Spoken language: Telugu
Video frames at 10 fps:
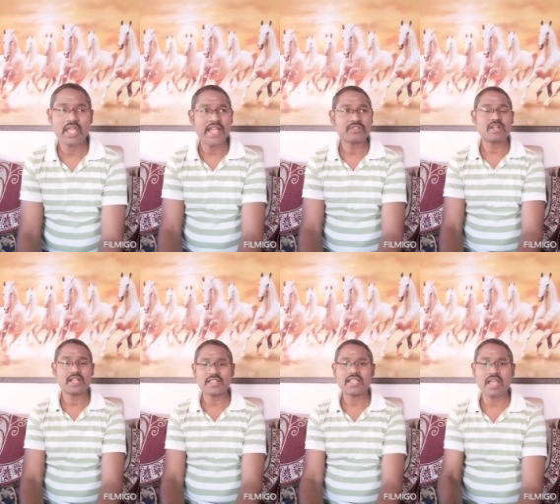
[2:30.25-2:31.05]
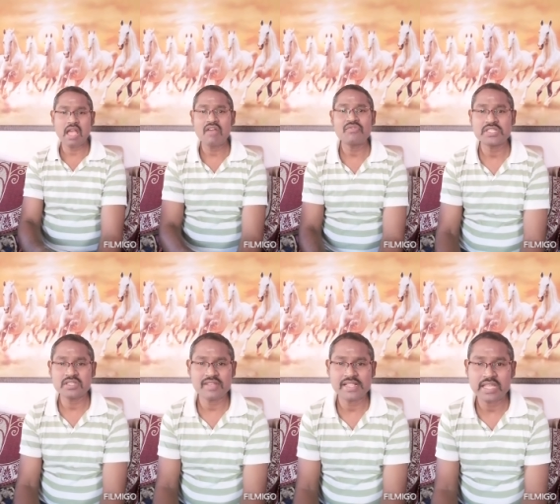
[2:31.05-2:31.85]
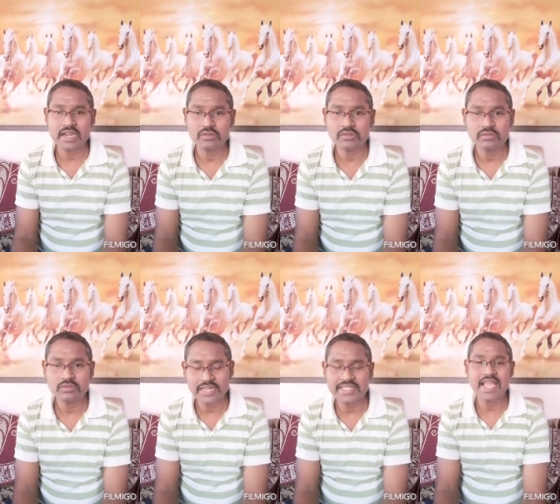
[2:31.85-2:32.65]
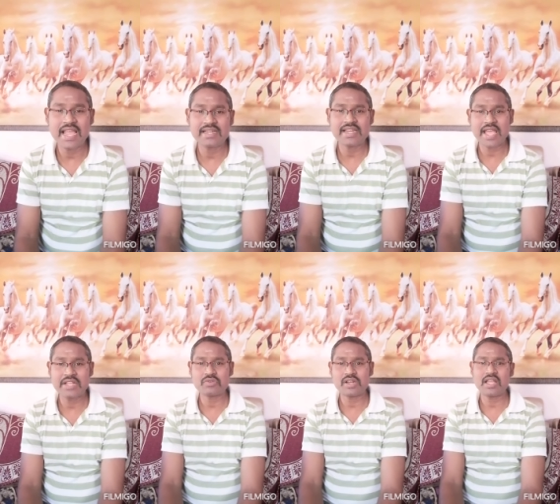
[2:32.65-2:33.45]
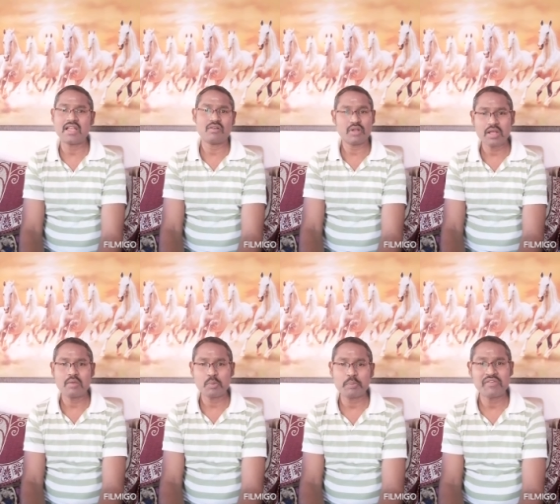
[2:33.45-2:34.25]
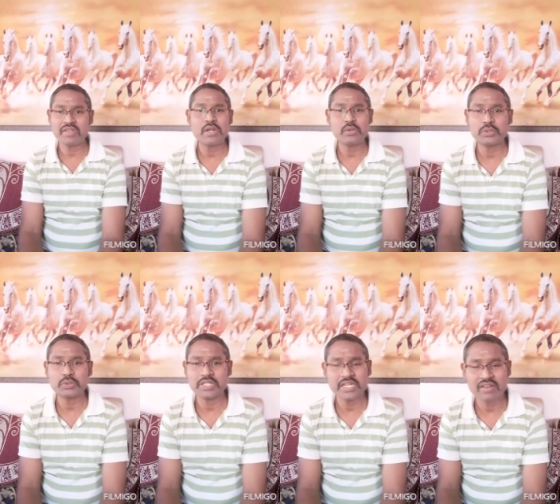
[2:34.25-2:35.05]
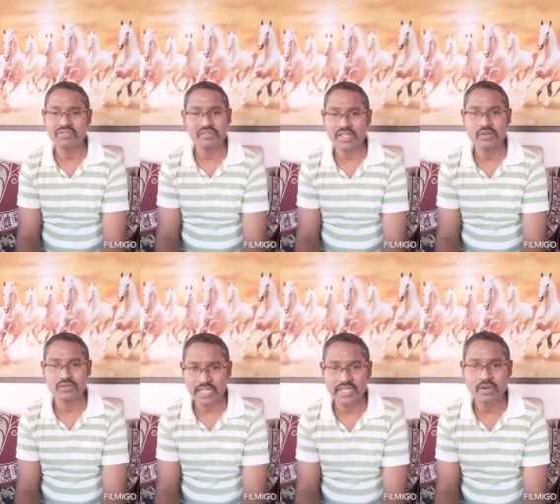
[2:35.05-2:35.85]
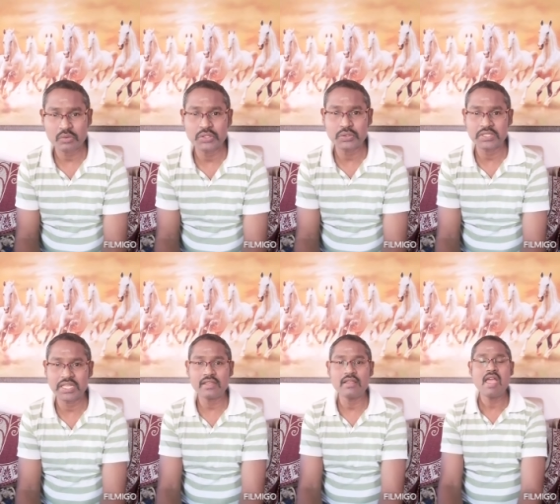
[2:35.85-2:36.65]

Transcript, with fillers: యాక్చువల్గా తన ఆఫీస్కి వెళ్తాడు తన శాలరీ యాక్చువల్గా ఒక ముప్పై వేలు ఉంటుంది నలభై వేలు దగ్గర ఉంటుంది